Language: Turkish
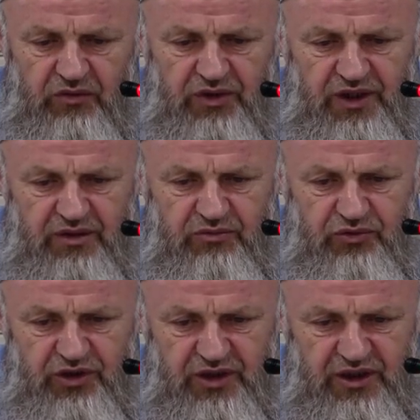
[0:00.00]

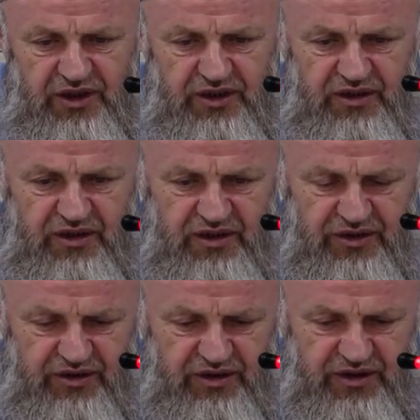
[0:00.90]

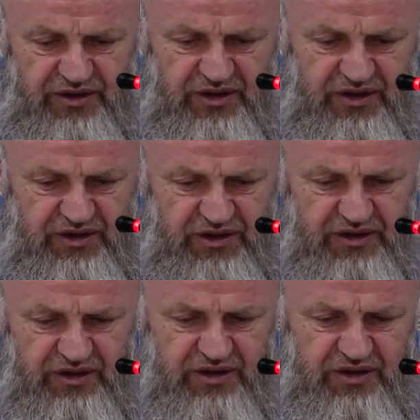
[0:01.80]
Elhamdülillahi'llezî hedâna
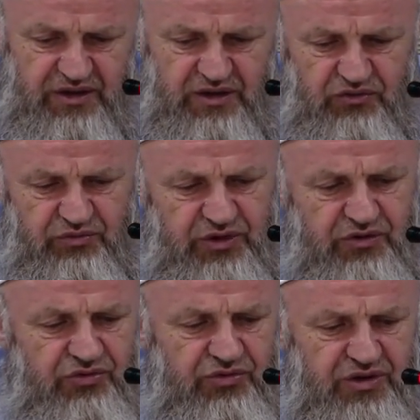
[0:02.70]
lihâzâ ve
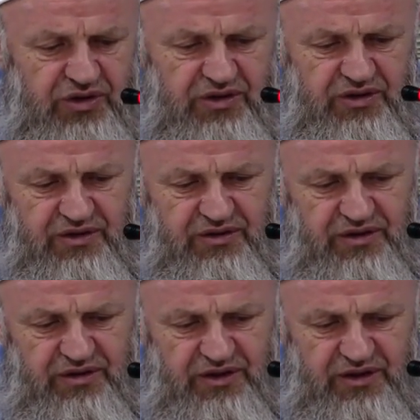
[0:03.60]
mâ kunnâ
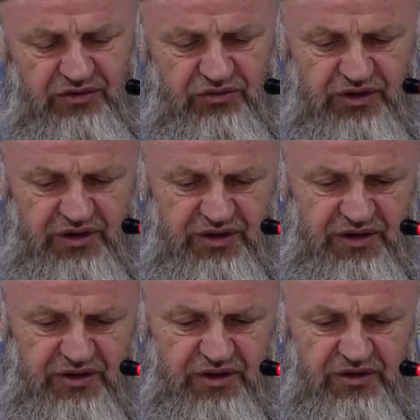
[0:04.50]
linehtediye levlâ en
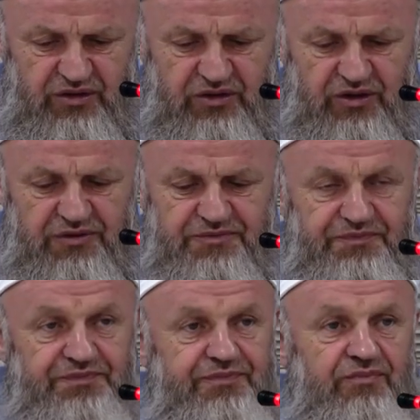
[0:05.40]
hedânallâh.
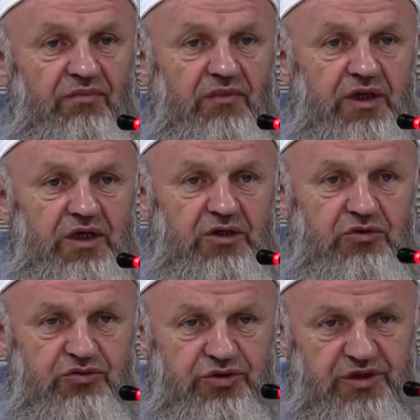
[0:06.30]

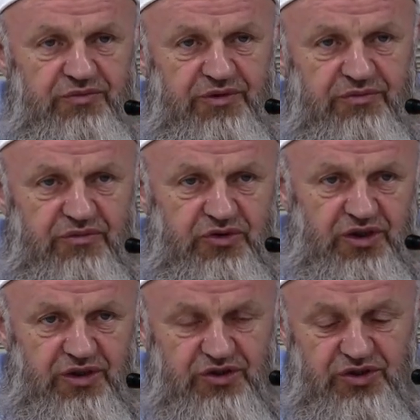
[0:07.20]
Yüce Rabbim
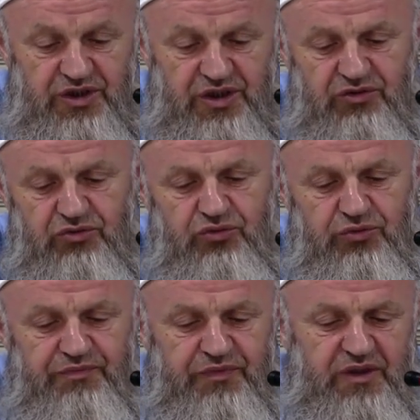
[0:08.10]
Celle
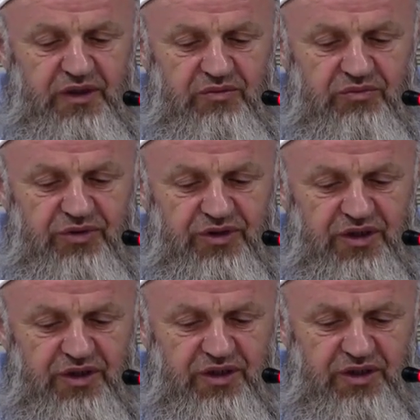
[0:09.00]
Celaluhu bir
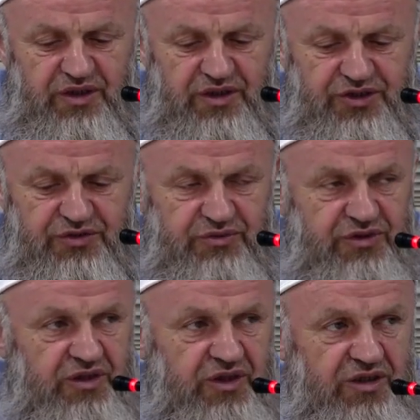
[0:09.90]
araya
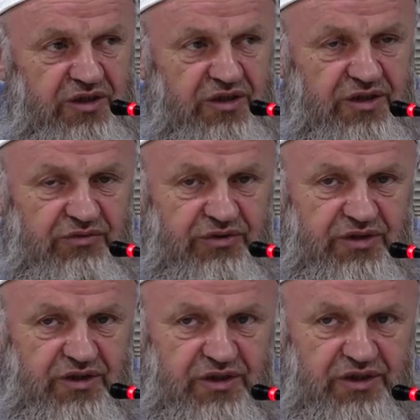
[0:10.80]
gelişimizi hayırlara
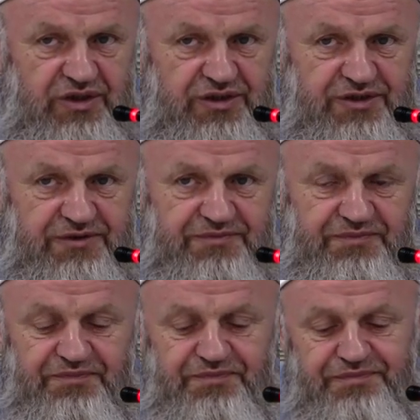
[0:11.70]
vesile eylesin.
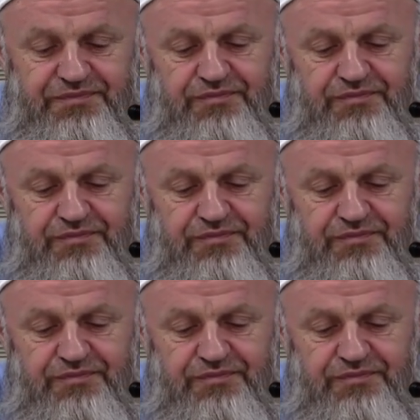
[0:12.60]
Amin.